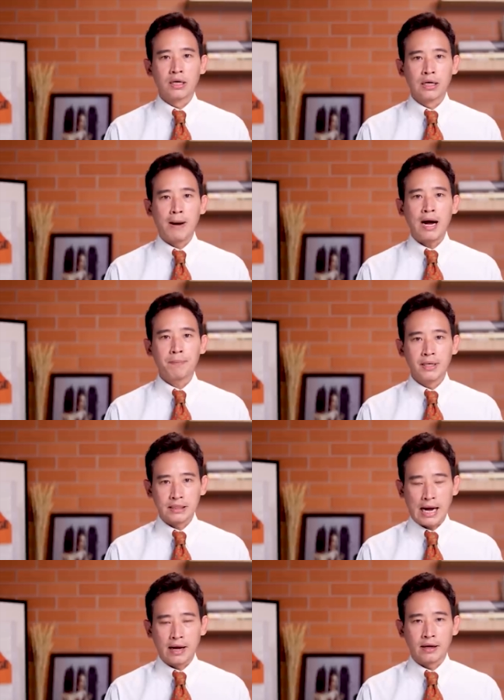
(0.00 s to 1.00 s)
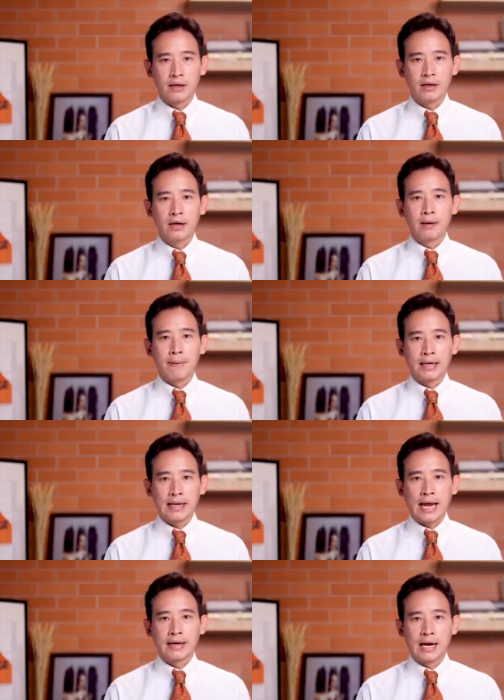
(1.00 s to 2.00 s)
คือพรรคเพื่อไทยเป็น
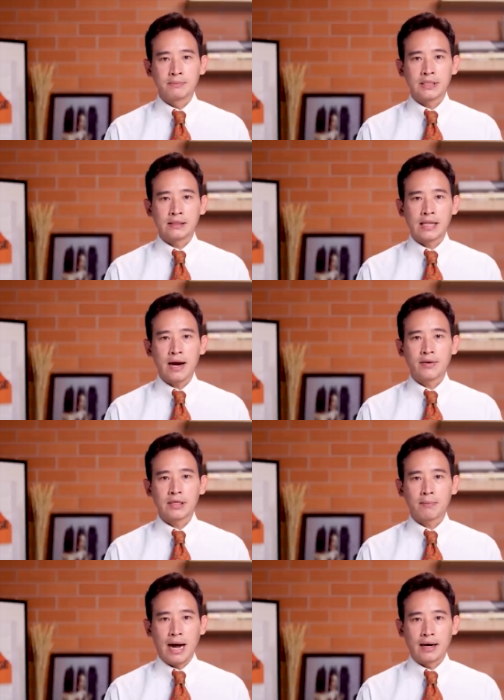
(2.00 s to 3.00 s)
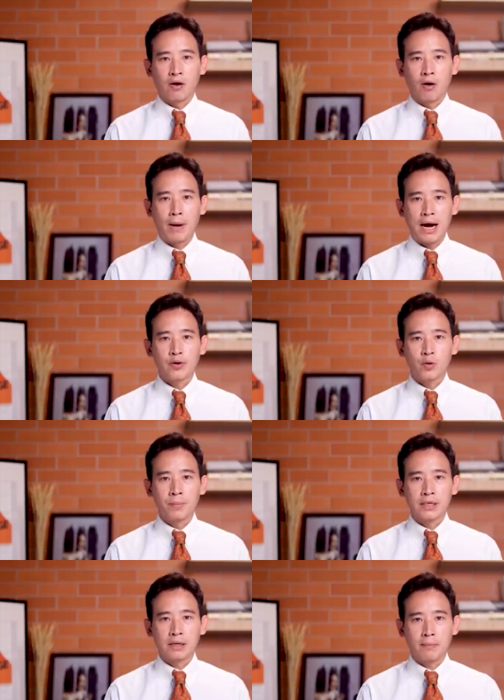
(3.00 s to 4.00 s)
แกนนำจัดตั้งรัฐบาลของพรรคร่วม
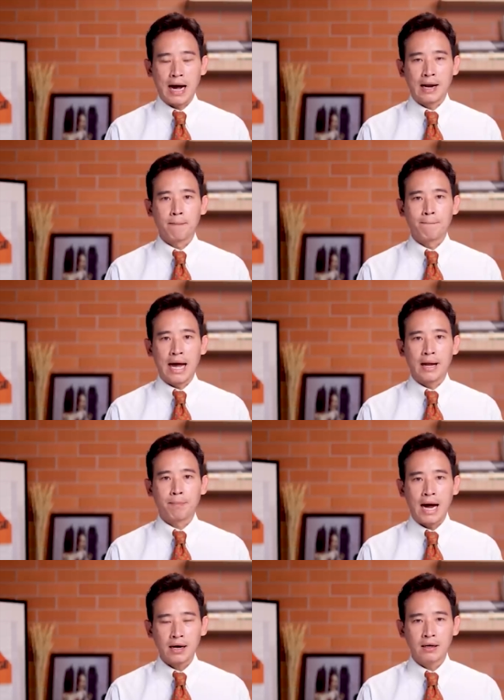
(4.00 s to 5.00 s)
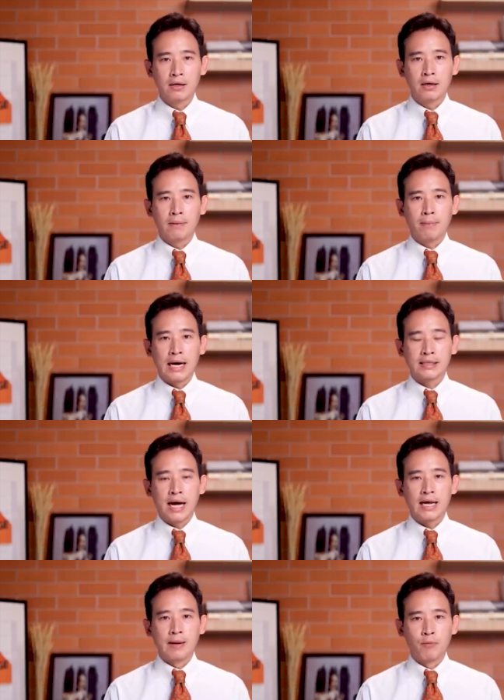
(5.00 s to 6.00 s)
รัฐบาล 8พรรคภาย
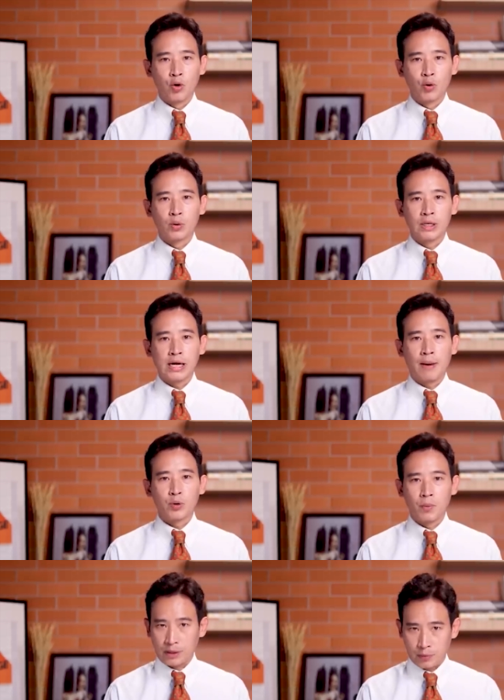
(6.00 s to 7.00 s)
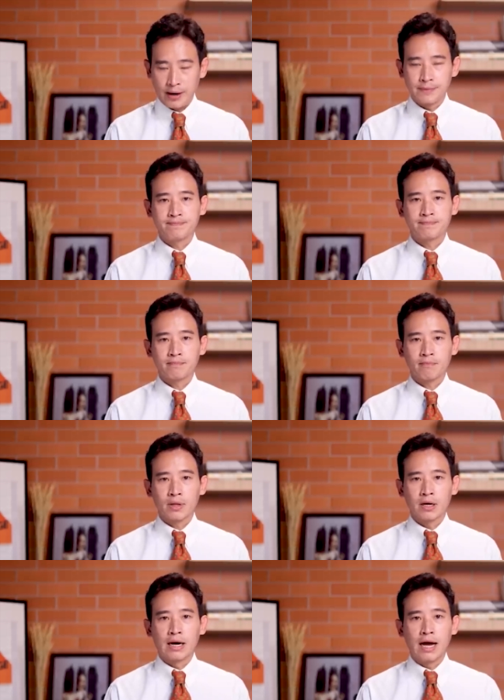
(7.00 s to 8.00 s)
ใต้ MOU ที่ทำร่วมกันไว้
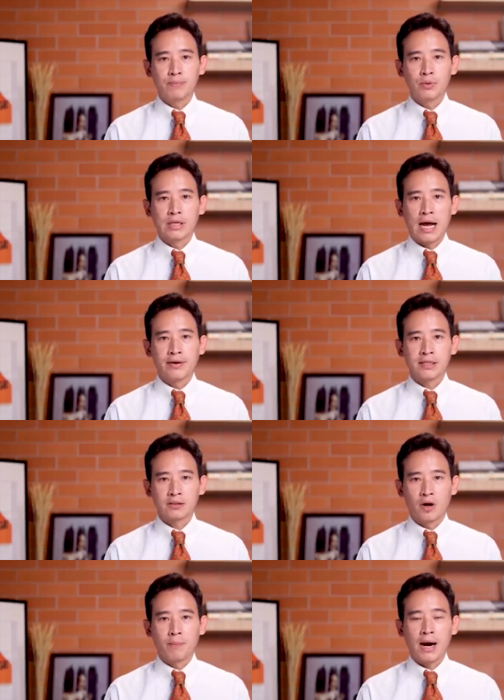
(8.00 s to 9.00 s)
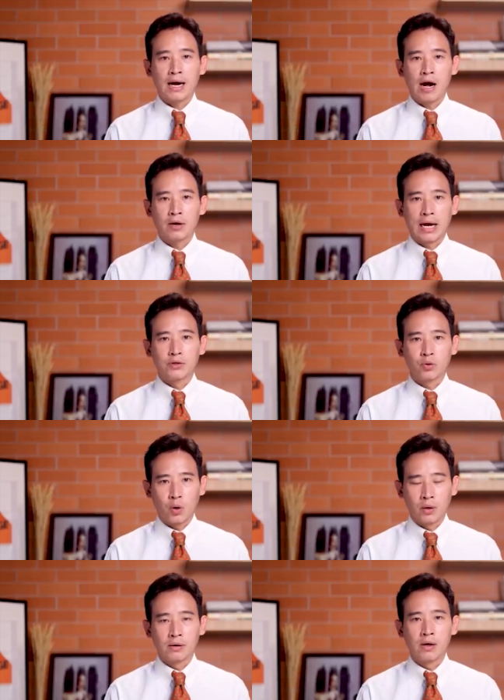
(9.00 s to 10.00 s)
และผู้แทนราษฎรพรรคก้าวไกลทุก
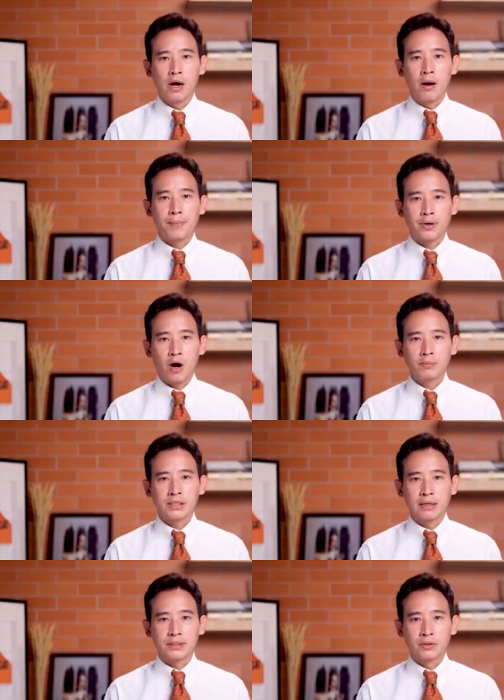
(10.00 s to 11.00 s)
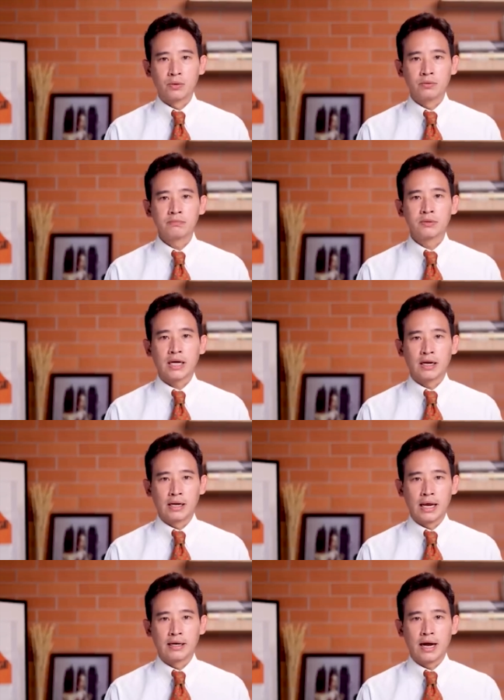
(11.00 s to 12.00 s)
คน พร้อมสนับสนุนแคนดิ
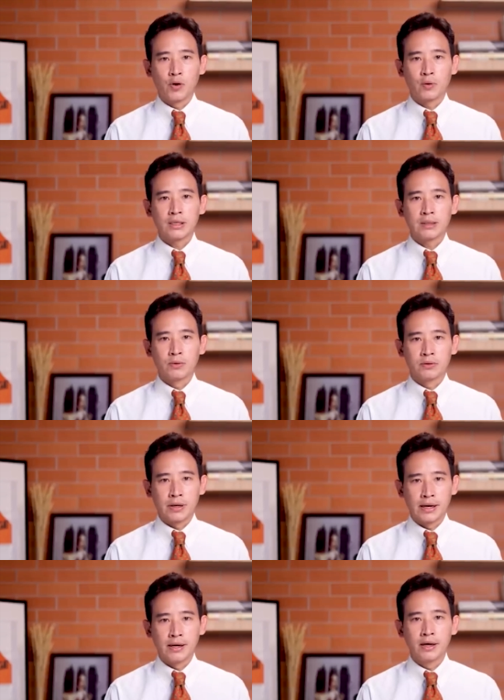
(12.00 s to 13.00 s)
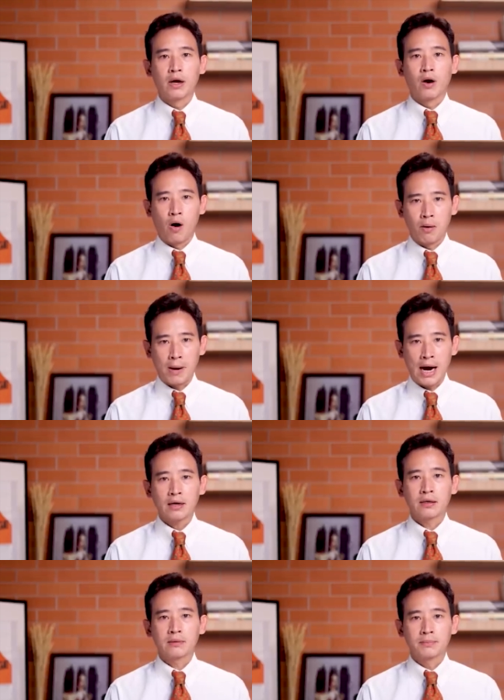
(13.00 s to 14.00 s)
เดตนายกรัฐมนตรีของพรรค
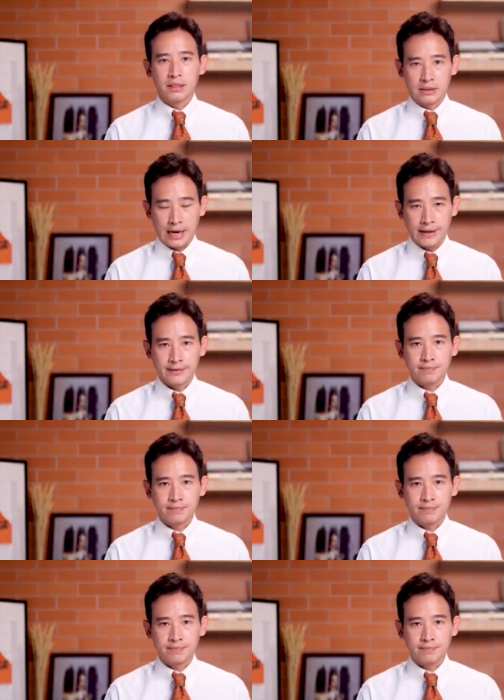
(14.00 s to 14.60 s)
เพื่อไทย